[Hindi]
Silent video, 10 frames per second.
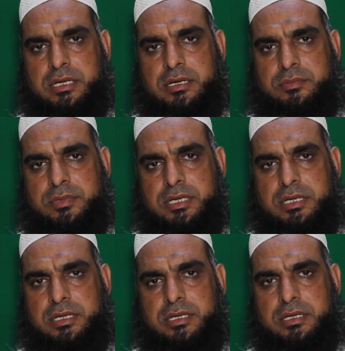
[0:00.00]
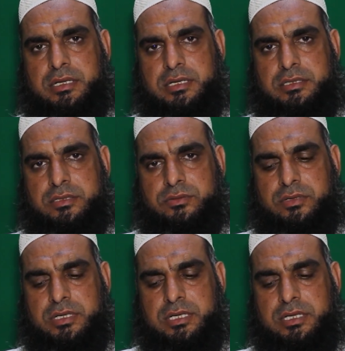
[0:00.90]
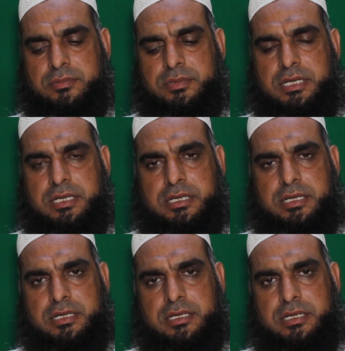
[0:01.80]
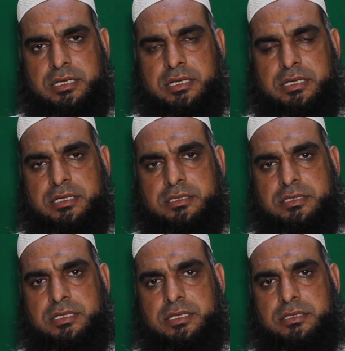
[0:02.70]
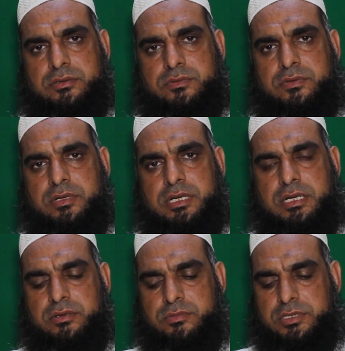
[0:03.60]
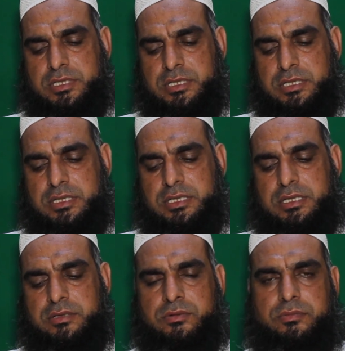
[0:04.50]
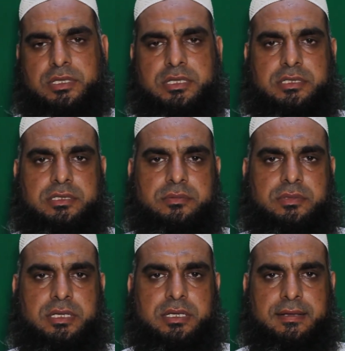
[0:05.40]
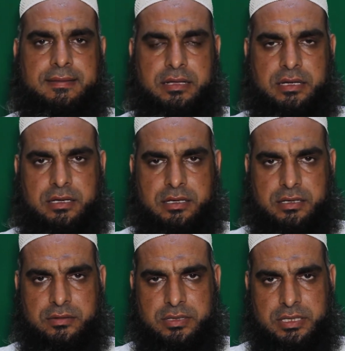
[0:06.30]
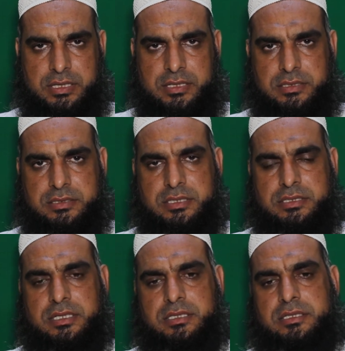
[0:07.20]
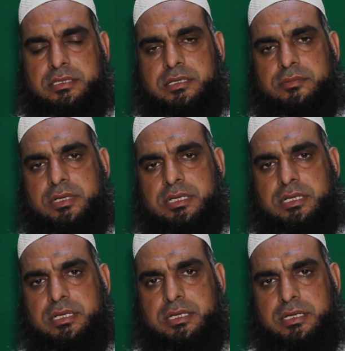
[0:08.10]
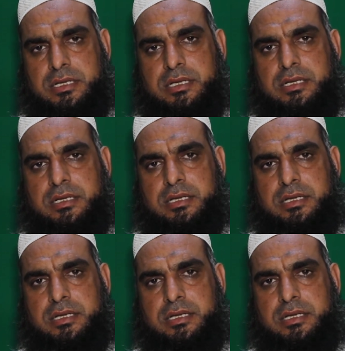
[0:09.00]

अपने अजीज़ व अकारब के लिए रखे एक हिस्सा जो फ़ुकरा और मुस्तकिन हैं उनमें तकसीम करें और एक हिस्सा ज़ाती इस्तेमाल के लिए रख लें